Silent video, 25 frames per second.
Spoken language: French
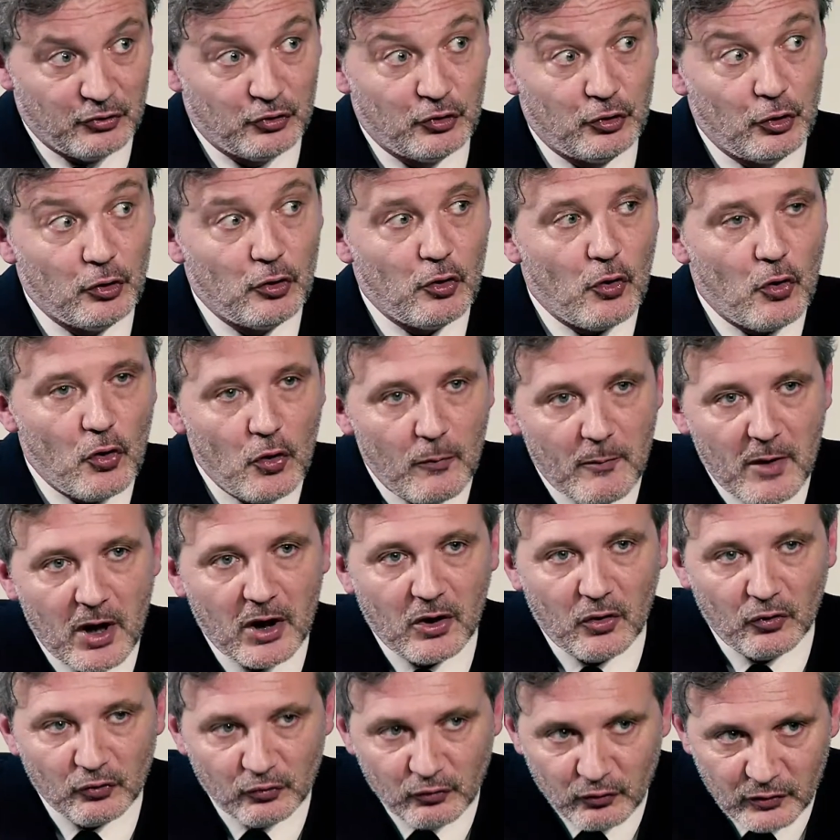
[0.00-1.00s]
Ce qu'on
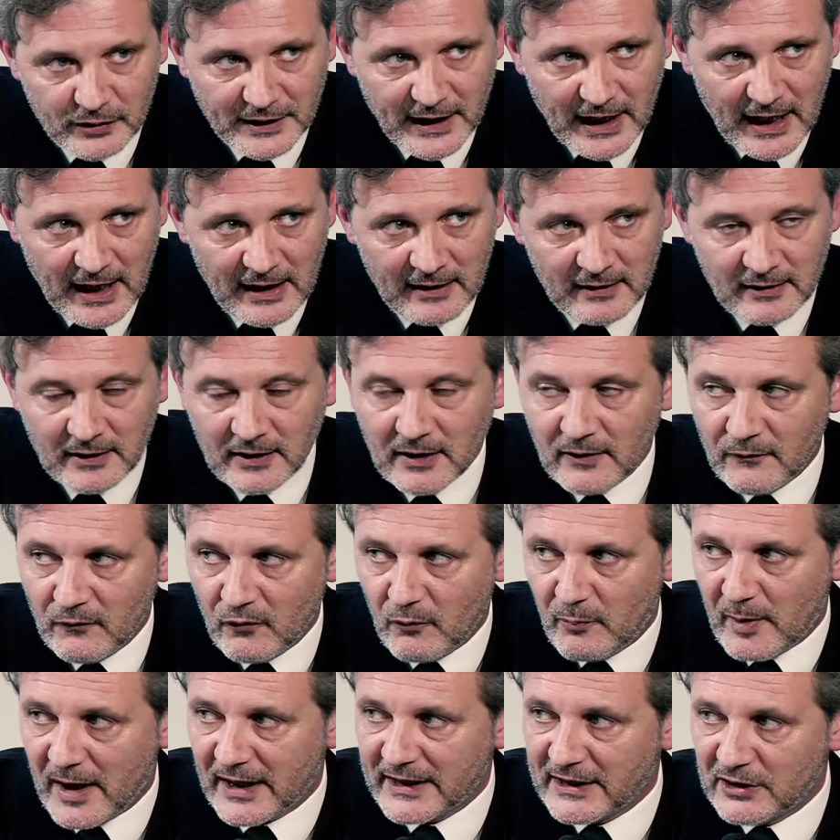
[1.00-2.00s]
remarque en tout cas,
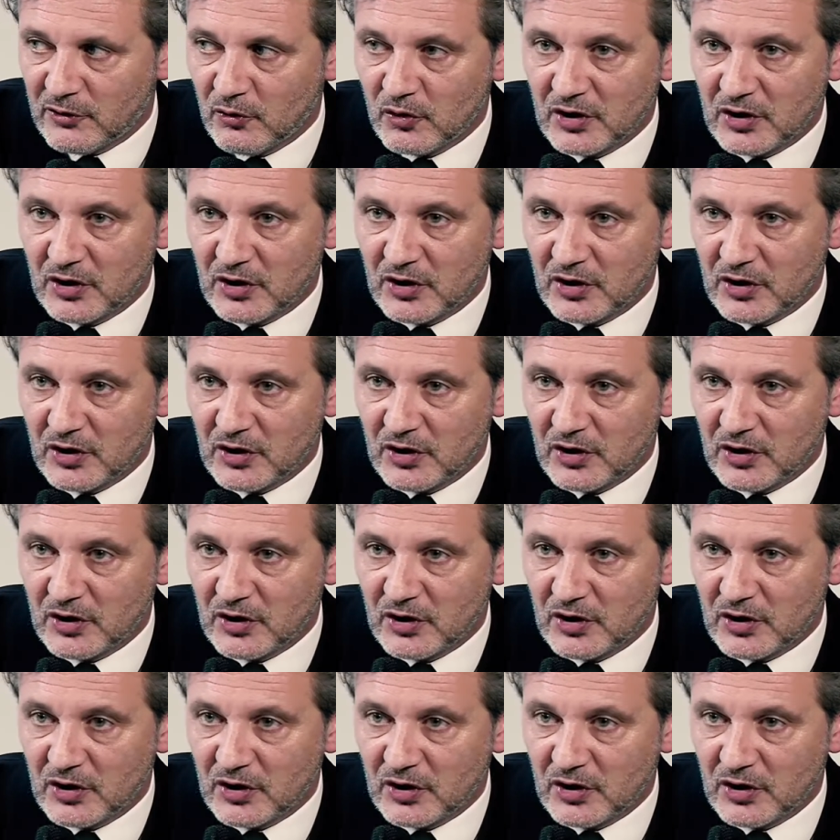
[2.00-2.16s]
vous parliez